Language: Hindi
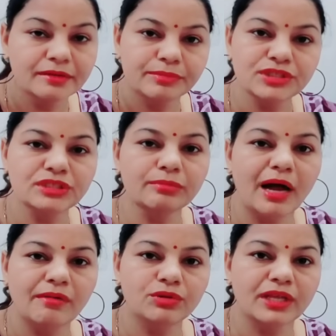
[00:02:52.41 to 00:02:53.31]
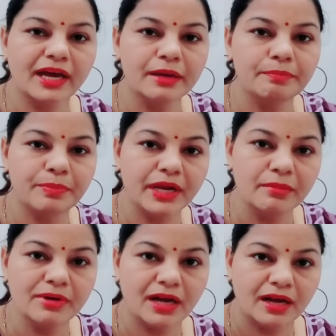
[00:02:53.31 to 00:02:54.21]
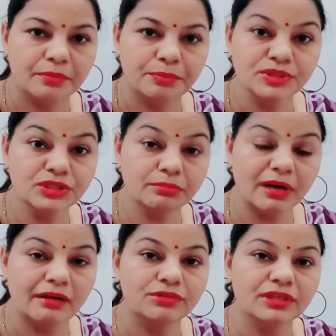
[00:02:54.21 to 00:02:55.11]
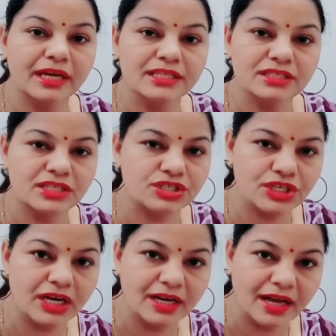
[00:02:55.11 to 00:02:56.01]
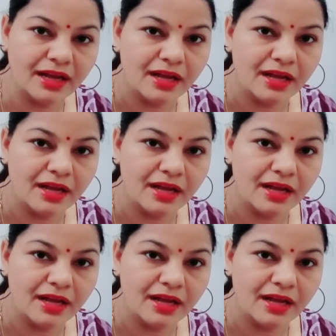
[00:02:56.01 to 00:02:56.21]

पंचम भाव होता है प्रेम का पंचम भाव होता है शिक्षा का